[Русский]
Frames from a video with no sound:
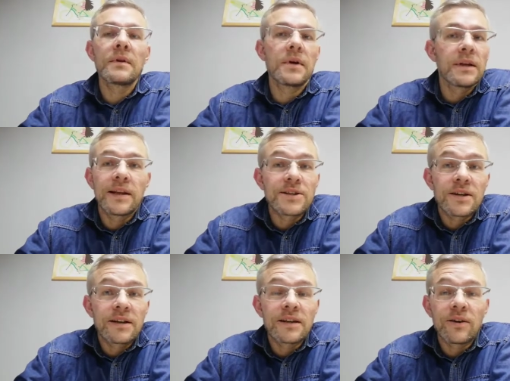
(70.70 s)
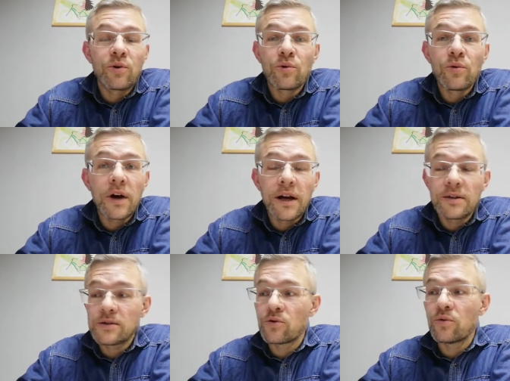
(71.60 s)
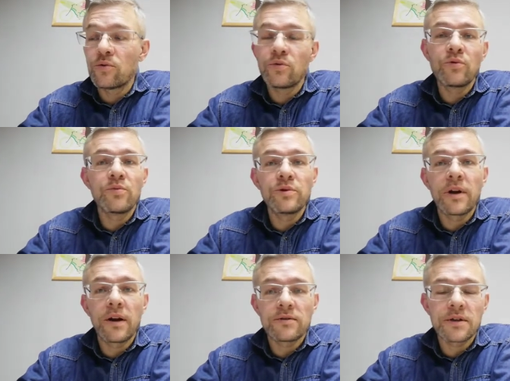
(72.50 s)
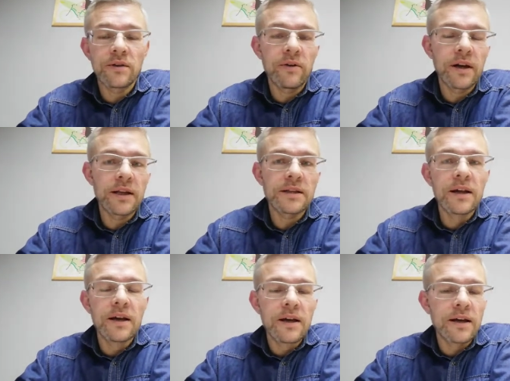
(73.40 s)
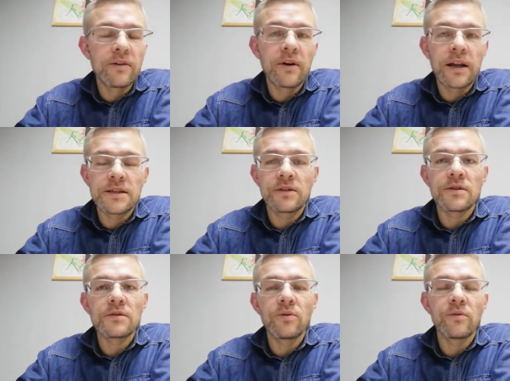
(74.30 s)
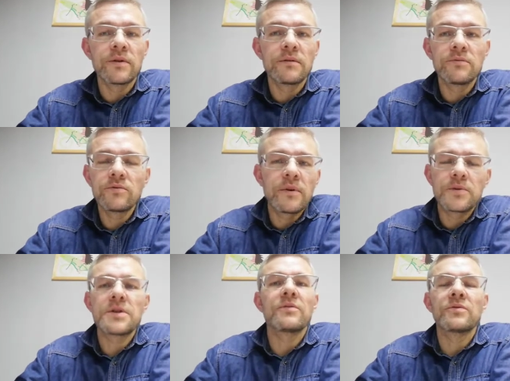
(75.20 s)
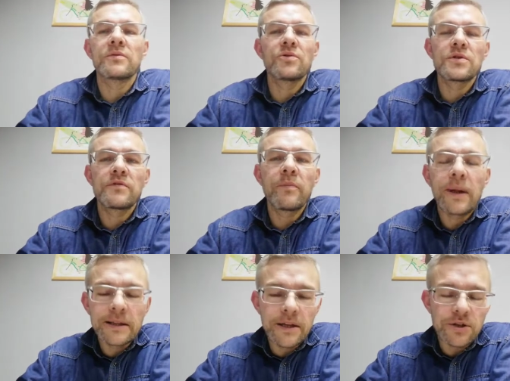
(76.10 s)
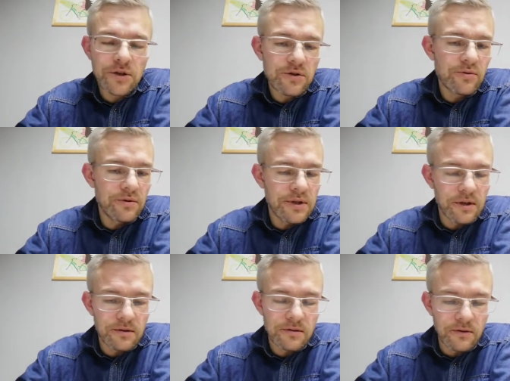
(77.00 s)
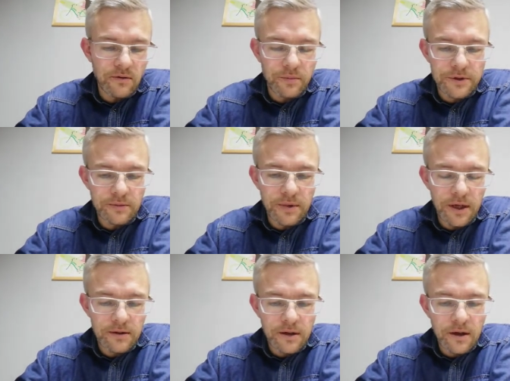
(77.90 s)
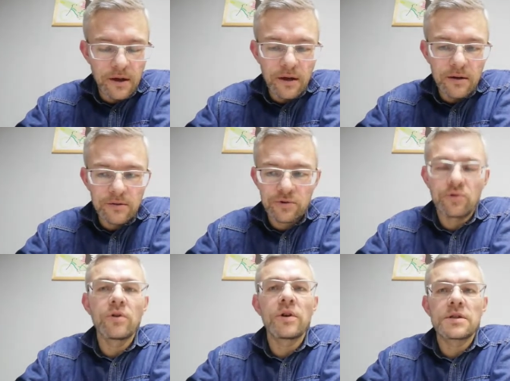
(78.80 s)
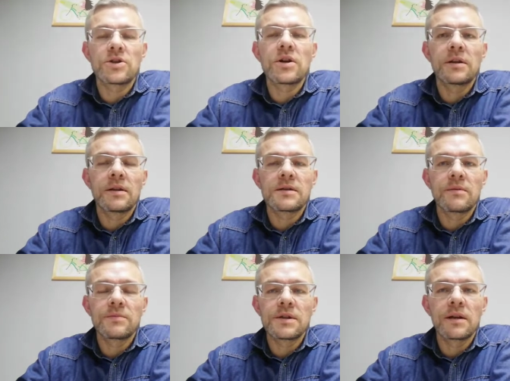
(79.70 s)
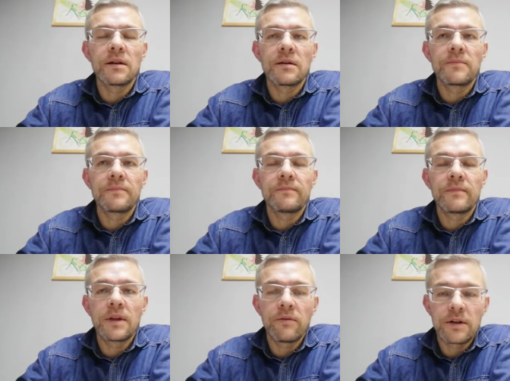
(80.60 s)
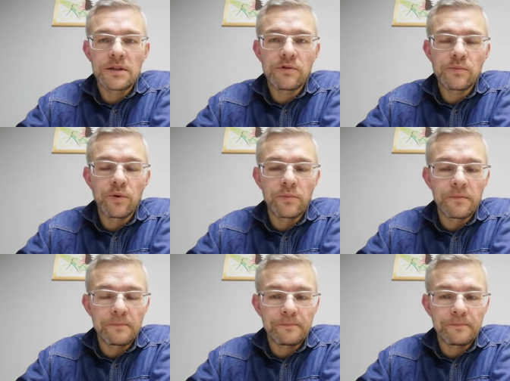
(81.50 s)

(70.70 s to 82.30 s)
да, даже когда ругаются, умудряются говорить, говорить это слово. Ну вообще вот, то есть в полнейшей суете это слово употребляют. Ну что оно означает на самом деле? Давайте вспомним.